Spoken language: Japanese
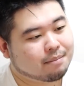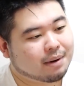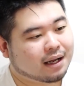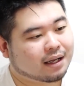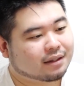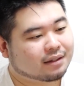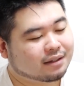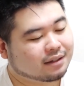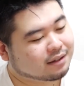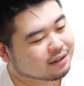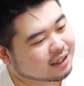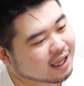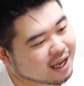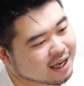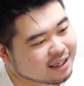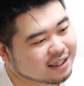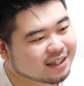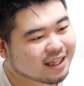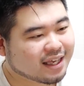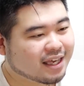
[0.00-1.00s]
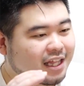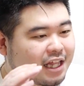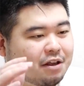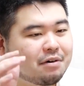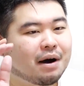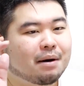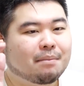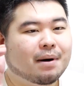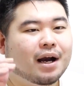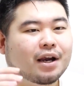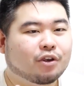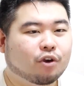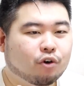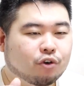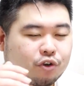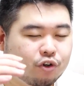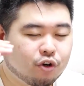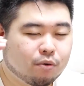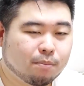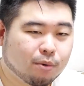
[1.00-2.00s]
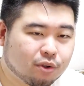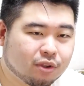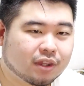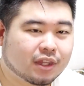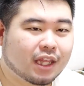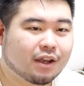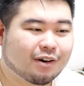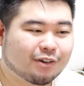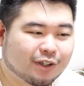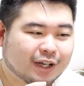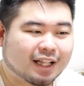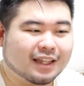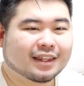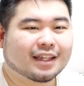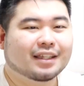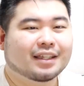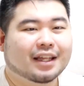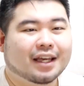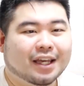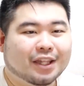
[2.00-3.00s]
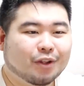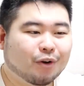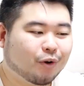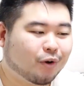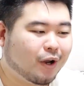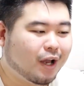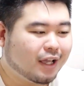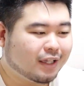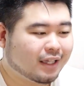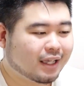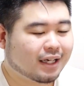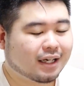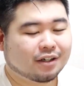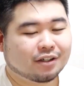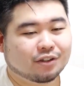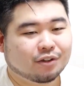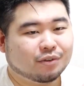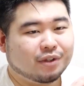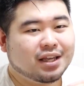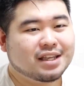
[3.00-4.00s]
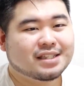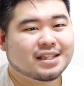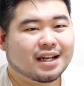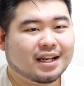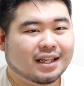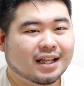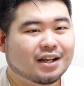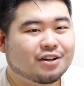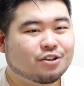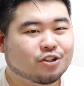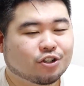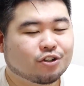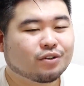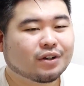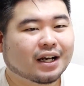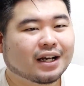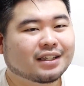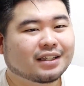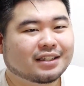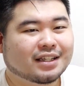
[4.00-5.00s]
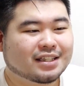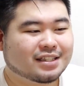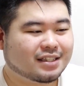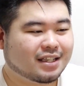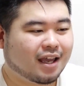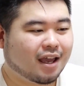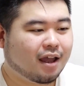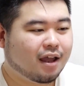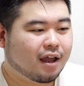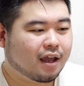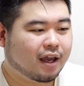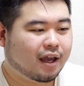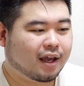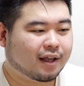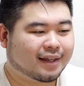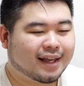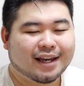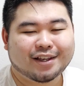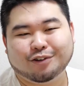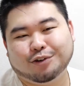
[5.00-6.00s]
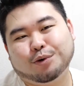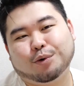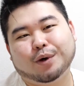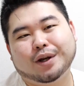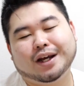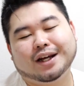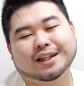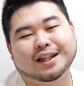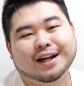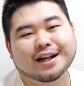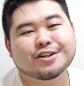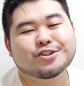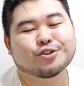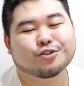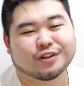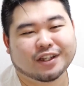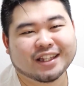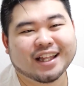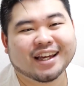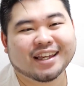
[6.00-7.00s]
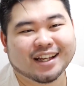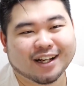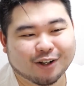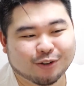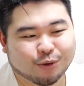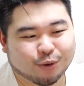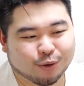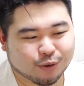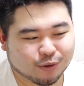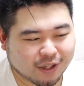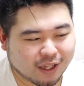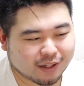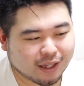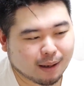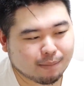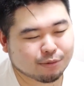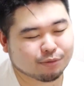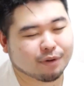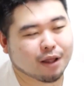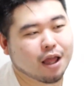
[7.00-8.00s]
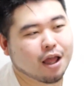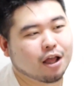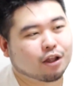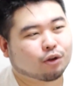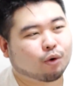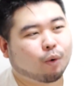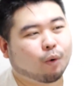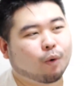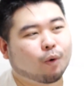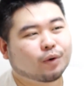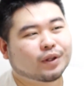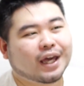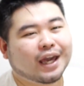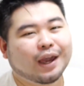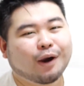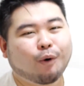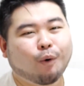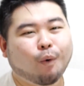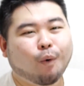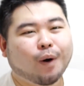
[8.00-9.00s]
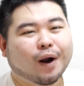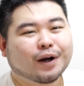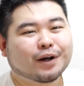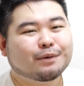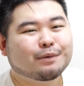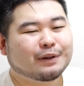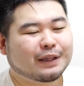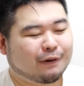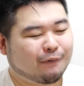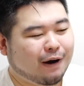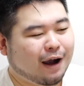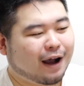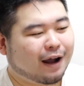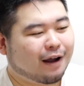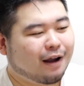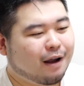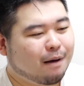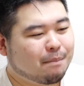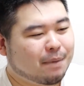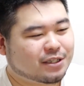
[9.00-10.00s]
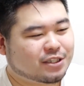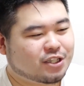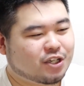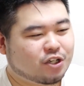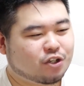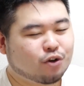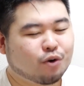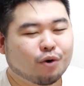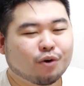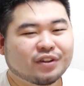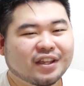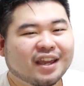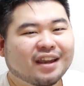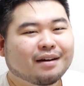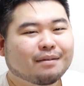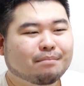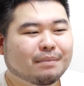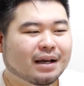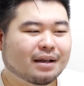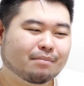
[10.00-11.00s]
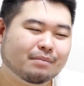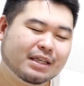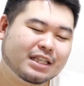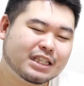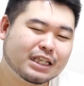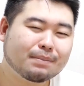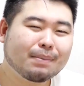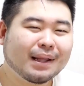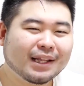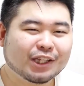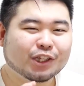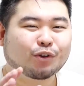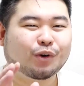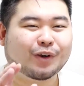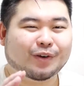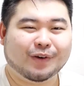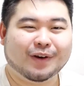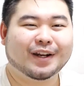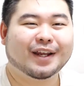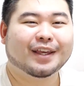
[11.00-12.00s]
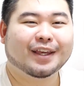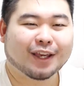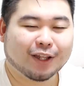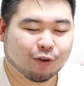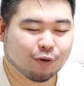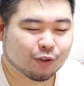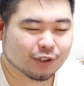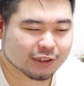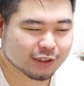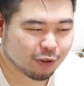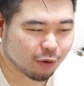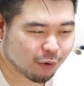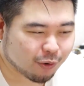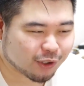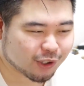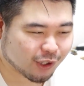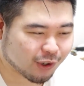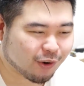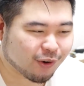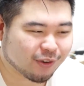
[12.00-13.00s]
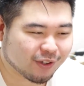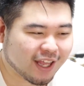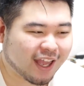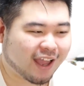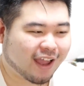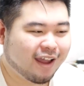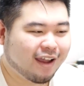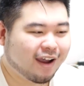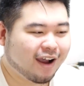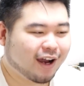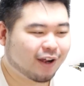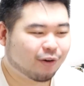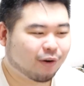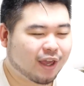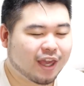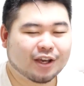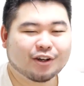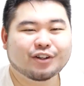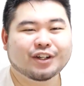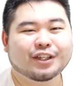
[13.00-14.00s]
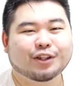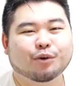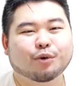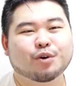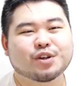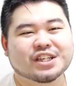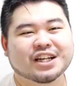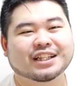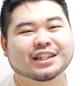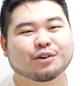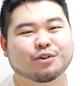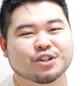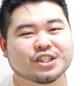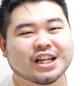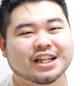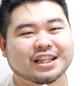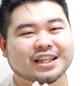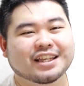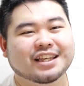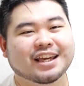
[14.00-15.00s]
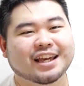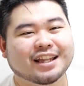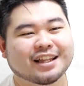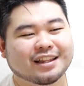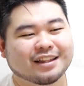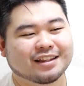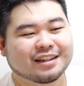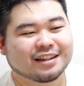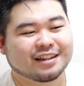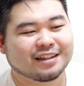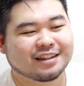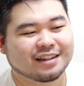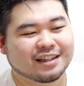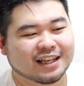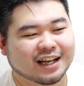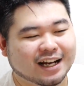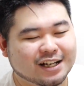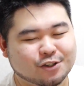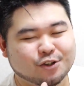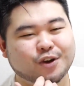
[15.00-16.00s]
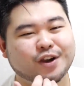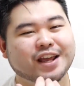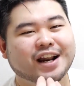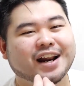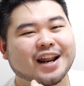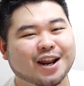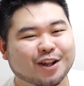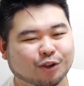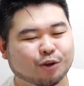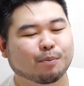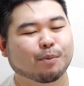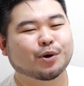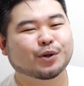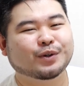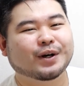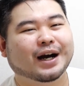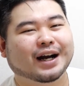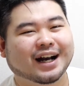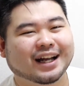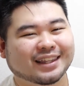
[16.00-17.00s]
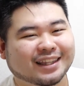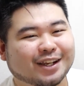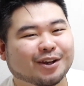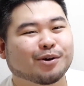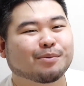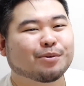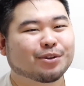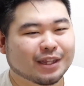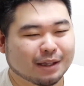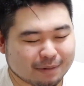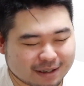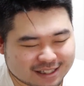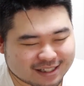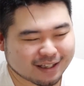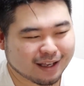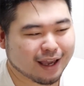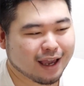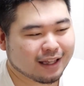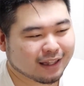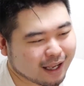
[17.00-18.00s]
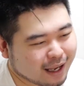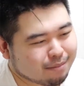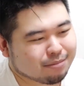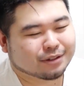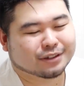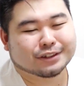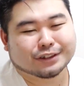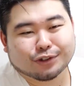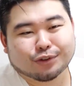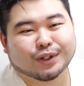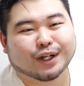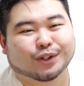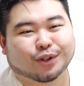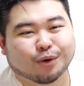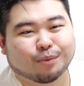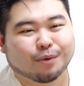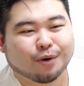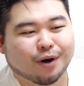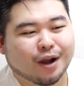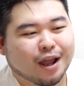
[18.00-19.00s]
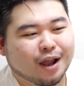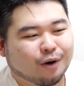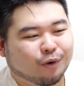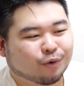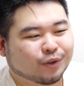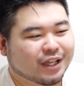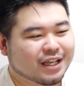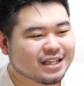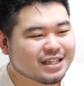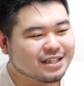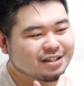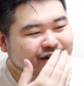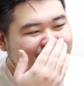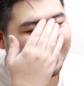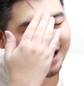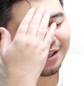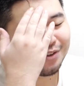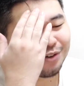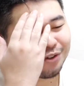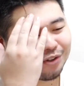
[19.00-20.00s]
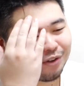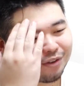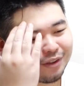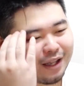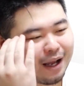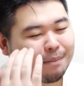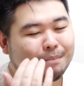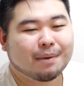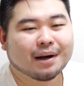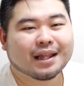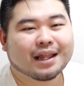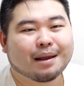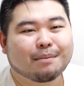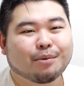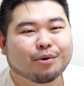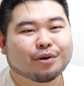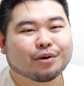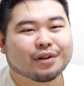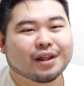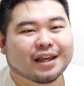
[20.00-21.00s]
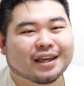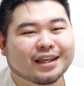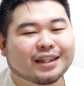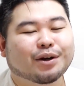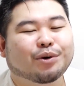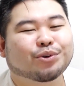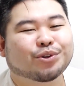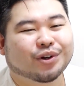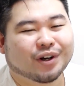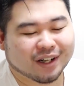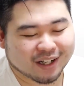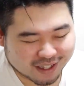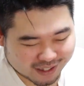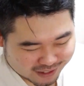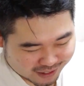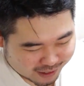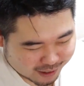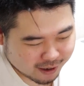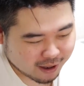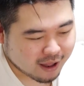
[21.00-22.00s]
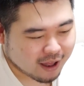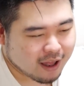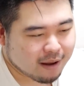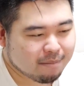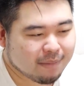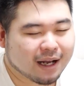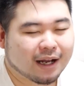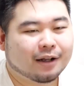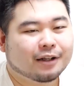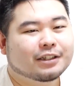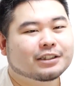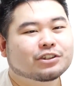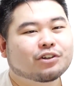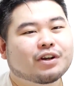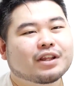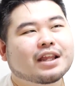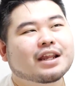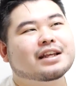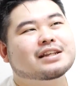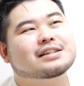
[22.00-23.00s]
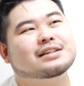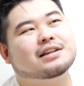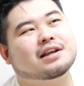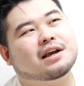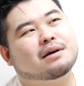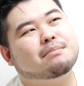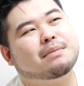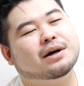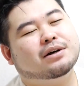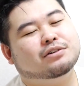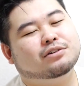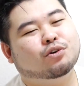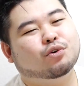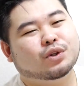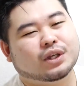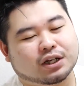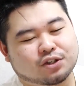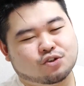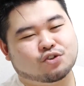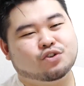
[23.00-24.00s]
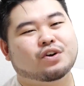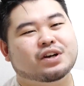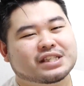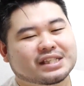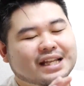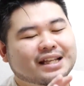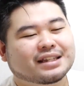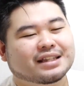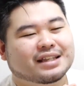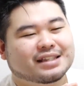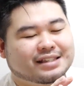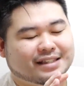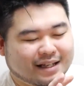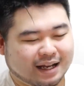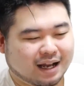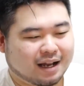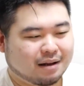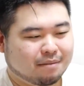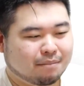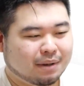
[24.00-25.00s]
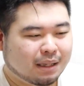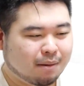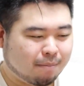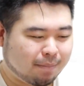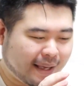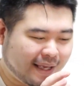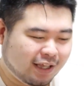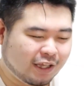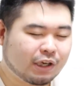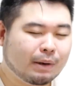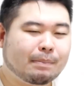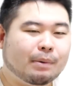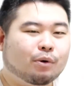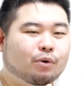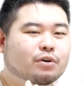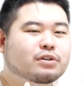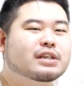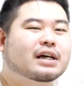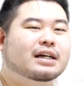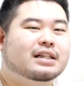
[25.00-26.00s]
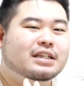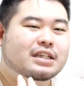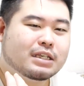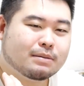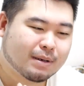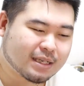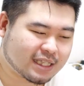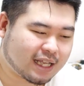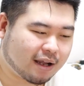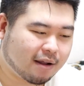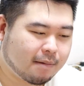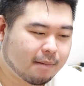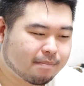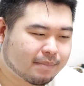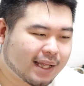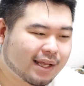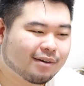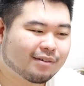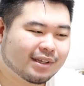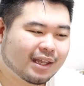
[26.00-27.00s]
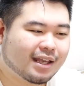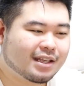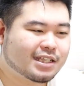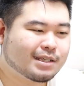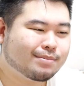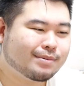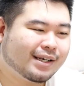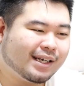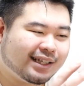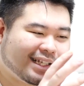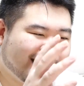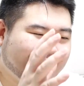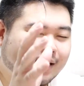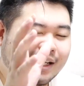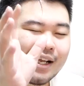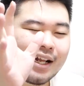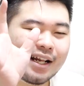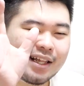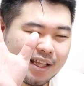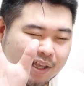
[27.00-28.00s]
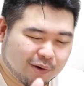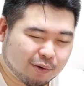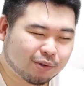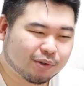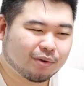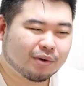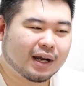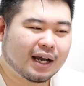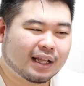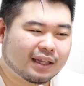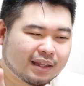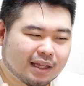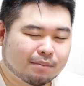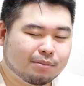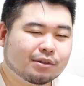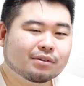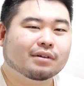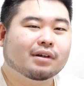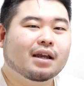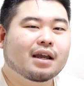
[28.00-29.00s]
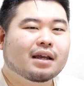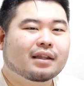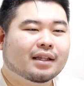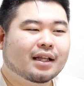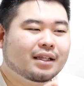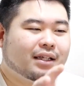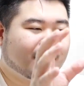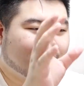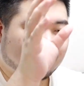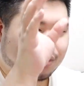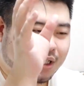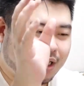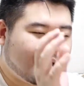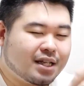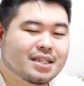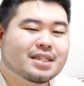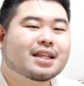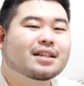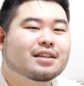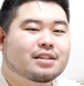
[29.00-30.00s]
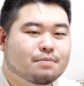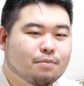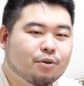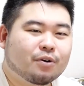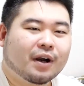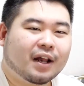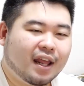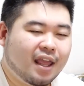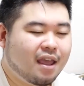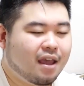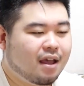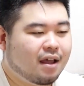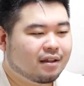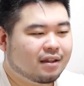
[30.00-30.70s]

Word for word: まあ、単位的にはまあ余裕を持っては受かったんだけど、大学4年生になる瞬間にですね、えー、単位の残りが72単位あるというね、多分、東大法学部では、は、まあ、史上ね、まあ、一番とは言わないけど、相当ね、あの、えぐい残し方をした人間に数えられると僕は勝手に思ってます。多分そうだと思う。同じぐらいの人ってあんまりね、僕ね、聞いたことがないんでね。まあ、それでですね、まあ、どうにか卒業したんですが、まあ、でも勉強やっぱおろそかにしました。なので、自分が何かやりたいことがあった分、何かを切り捨てたんです、僕はね。